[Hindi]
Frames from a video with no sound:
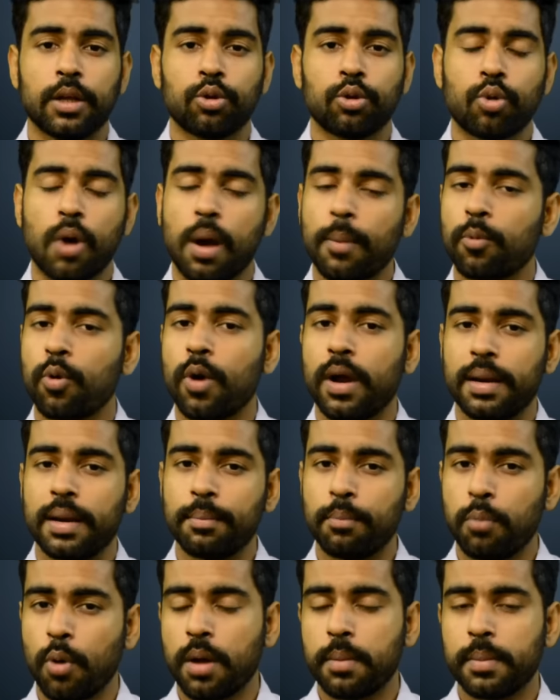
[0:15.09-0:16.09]
तो आपको
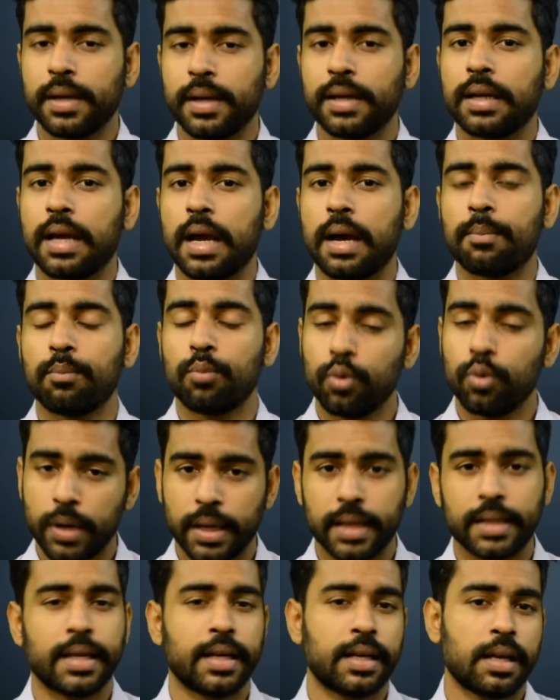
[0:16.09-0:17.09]
अनएम्प्लॉयमेंट का मुंह
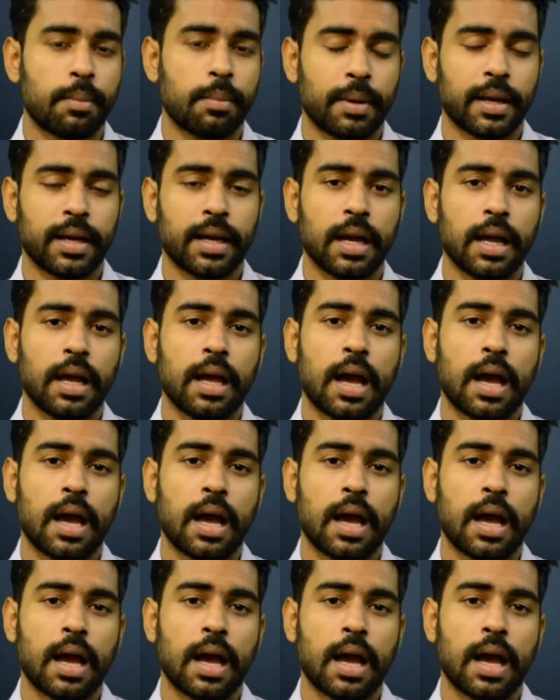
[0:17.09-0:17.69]
नहीं देखना पड़ेगा